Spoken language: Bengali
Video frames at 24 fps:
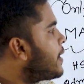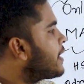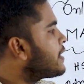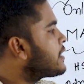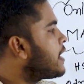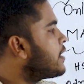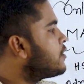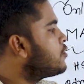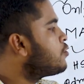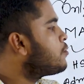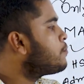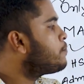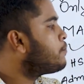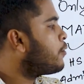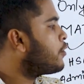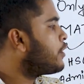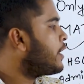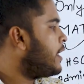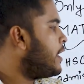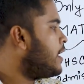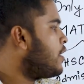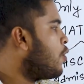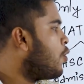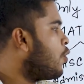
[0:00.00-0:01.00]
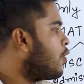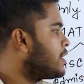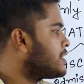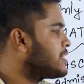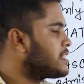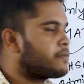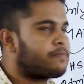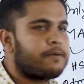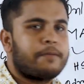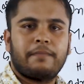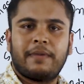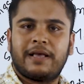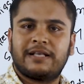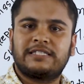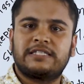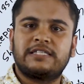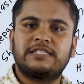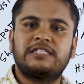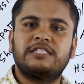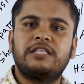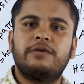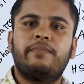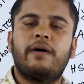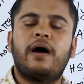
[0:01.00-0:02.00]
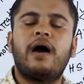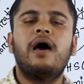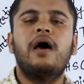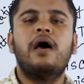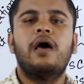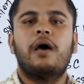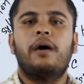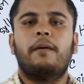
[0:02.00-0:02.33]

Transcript: পাঠানোর পরেই হোয়াটসঅ্যাপে মেসেজ দিবা